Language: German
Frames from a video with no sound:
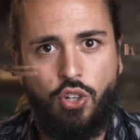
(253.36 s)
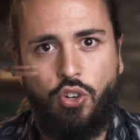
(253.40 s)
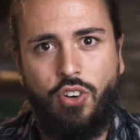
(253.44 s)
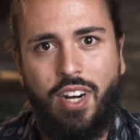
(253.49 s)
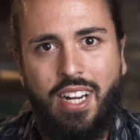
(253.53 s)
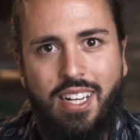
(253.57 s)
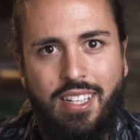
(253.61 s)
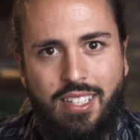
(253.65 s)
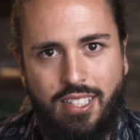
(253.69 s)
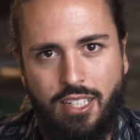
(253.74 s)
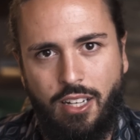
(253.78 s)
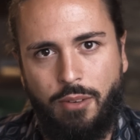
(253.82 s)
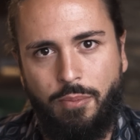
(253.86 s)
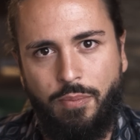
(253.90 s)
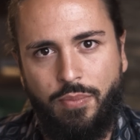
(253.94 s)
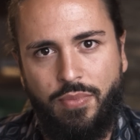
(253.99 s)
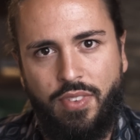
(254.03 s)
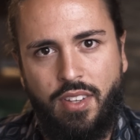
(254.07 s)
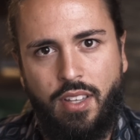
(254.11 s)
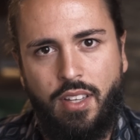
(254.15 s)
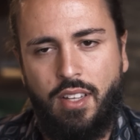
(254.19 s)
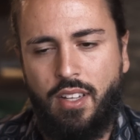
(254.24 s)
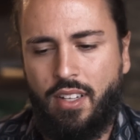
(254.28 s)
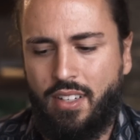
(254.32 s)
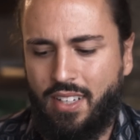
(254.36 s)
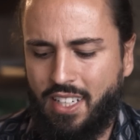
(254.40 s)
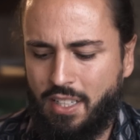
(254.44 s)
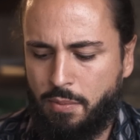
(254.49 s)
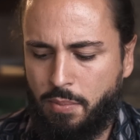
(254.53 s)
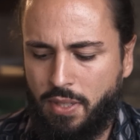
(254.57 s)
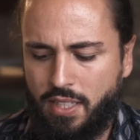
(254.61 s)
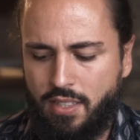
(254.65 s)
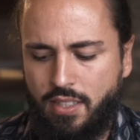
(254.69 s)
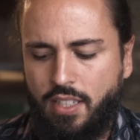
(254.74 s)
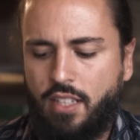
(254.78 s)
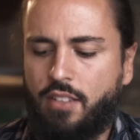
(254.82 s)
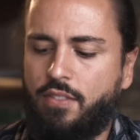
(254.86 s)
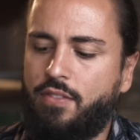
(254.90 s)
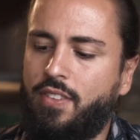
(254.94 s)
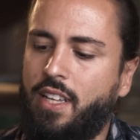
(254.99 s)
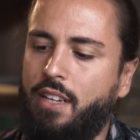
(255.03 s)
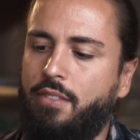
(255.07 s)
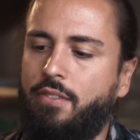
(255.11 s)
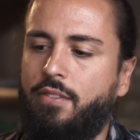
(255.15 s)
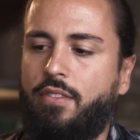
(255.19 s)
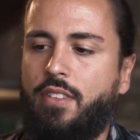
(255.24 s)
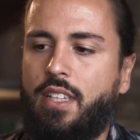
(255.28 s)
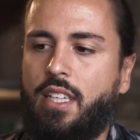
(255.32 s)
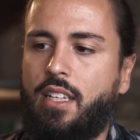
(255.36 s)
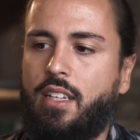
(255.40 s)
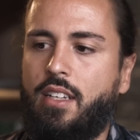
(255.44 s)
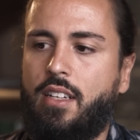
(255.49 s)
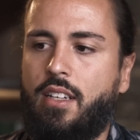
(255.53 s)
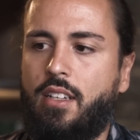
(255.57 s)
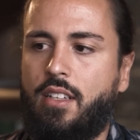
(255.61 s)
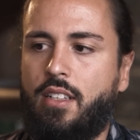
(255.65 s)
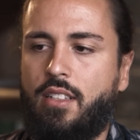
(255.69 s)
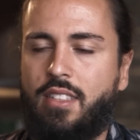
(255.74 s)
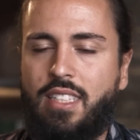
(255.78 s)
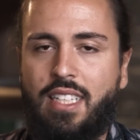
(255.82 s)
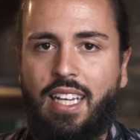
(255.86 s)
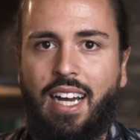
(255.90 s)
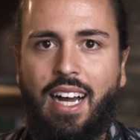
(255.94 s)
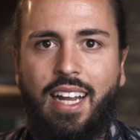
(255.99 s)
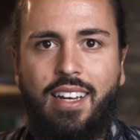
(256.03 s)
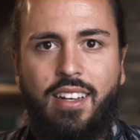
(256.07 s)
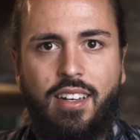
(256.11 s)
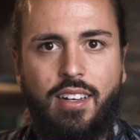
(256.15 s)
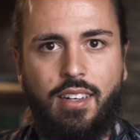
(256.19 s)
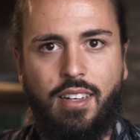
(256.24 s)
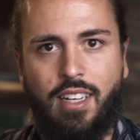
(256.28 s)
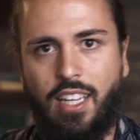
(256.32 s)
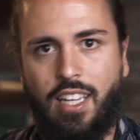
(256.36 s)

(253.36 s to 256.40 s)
Tracern. Das passiert, wenn wir die Hand